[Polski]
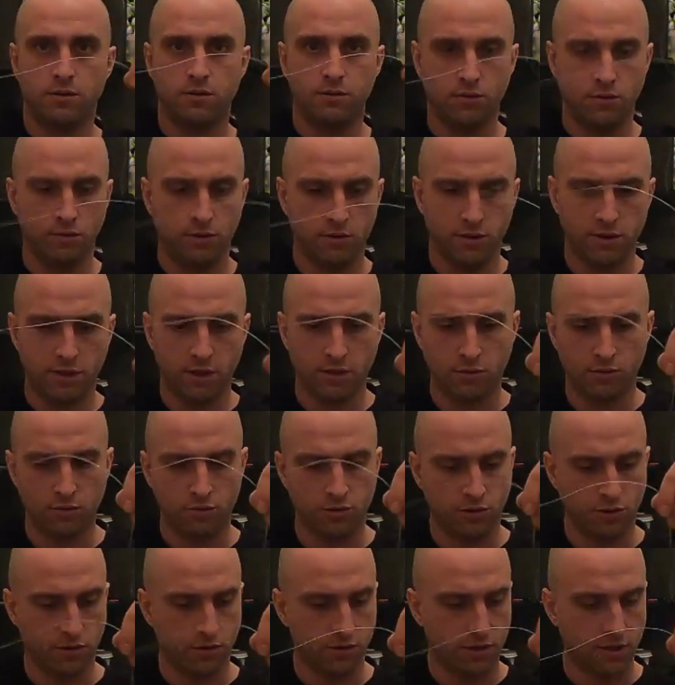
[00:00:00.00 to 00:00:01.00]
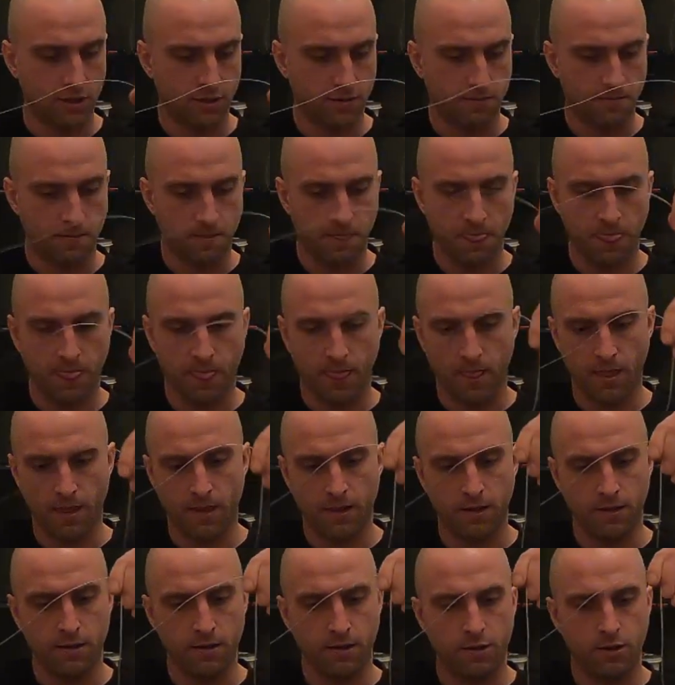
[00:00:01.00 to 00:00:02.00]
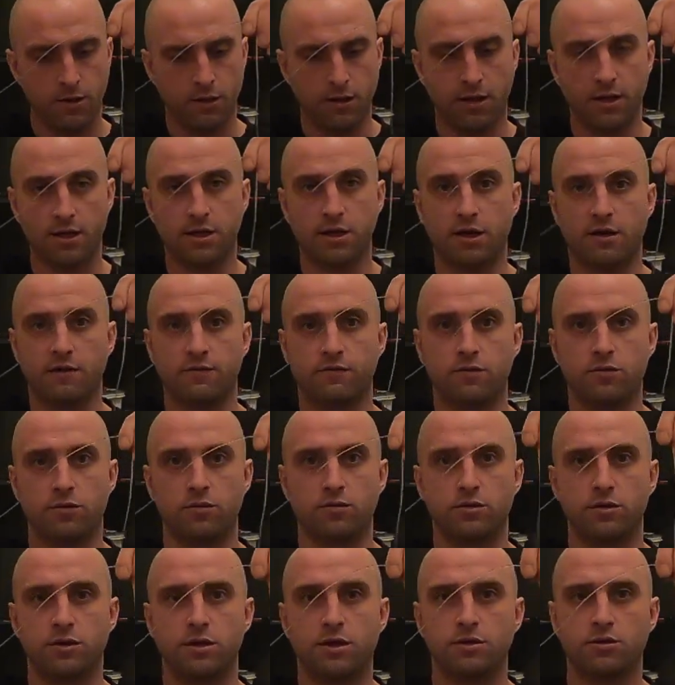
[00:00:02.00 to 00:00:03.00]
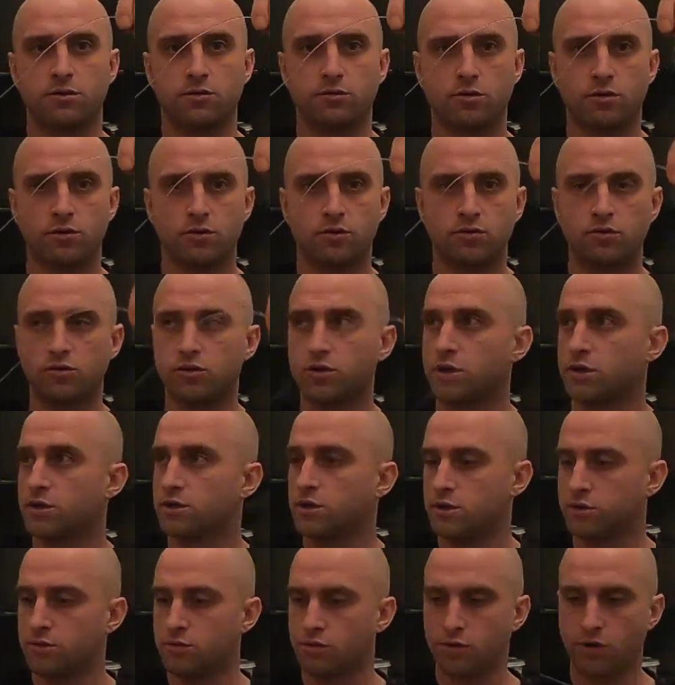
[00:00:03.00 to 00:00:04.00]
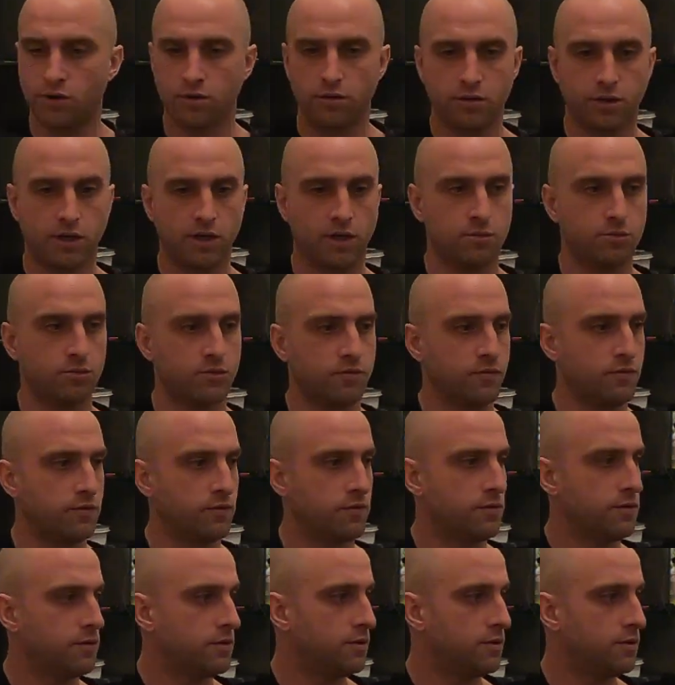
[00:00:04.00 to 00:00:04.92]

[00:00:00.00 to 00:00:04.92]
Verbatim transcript: No i zakończona agrafką. One są do 140 kg.